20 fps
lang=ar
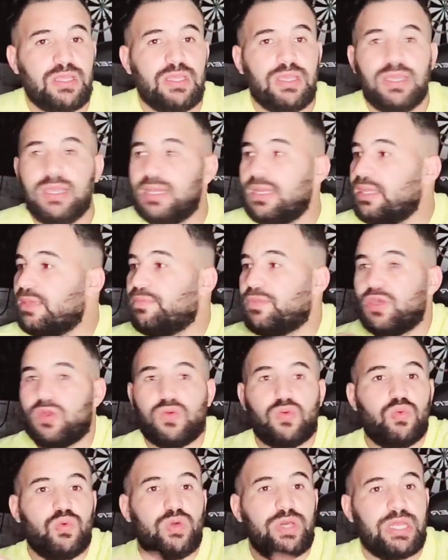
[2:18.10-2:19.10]
بيرو
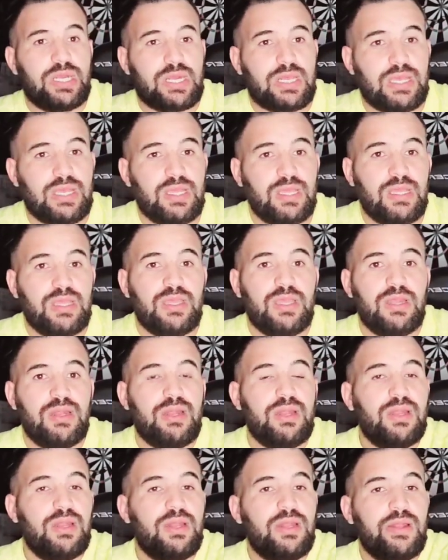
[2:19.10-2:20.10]
وراه
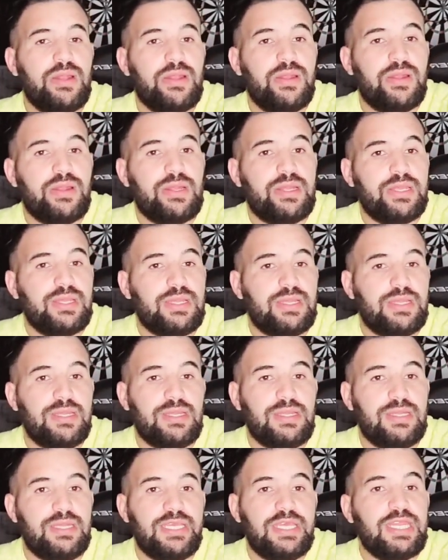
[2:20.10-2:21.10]
اللي